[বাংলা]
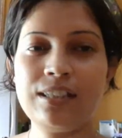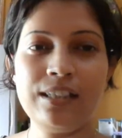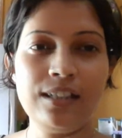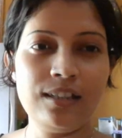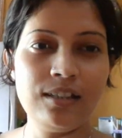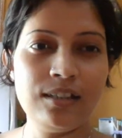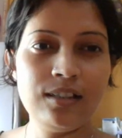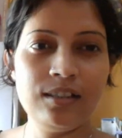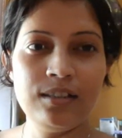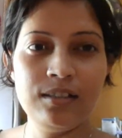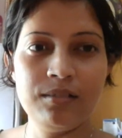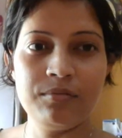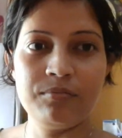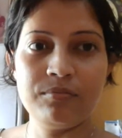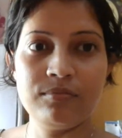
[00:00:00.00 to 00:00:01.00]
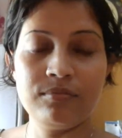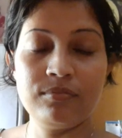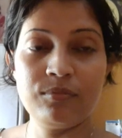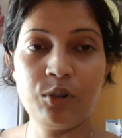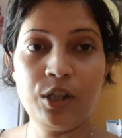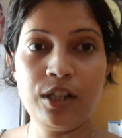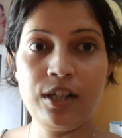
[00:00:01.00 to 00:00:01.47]
কি
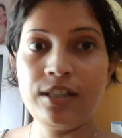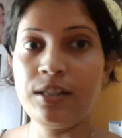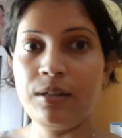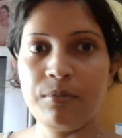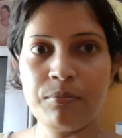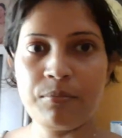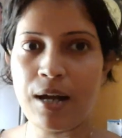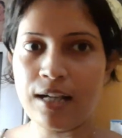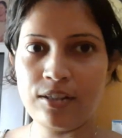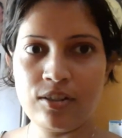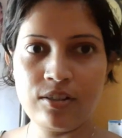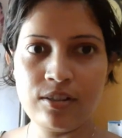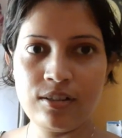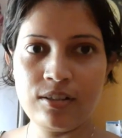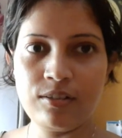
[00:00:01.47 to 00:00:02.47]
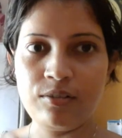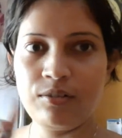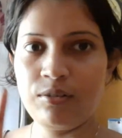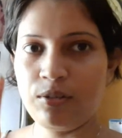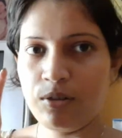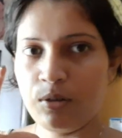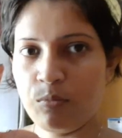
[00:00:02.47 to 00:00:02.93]
বলে এই যে মাছ
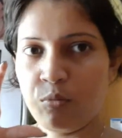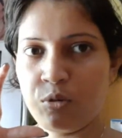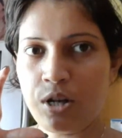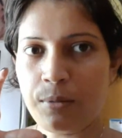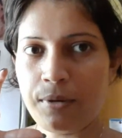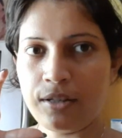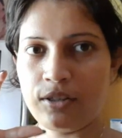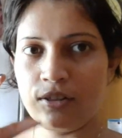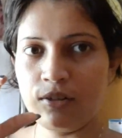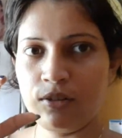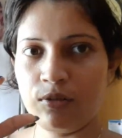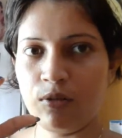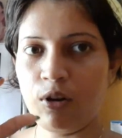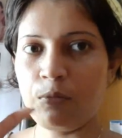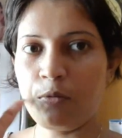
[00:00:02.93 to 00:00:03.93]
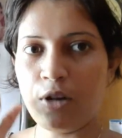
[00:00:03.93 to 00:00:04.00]
দুটা মাছ কাটলাম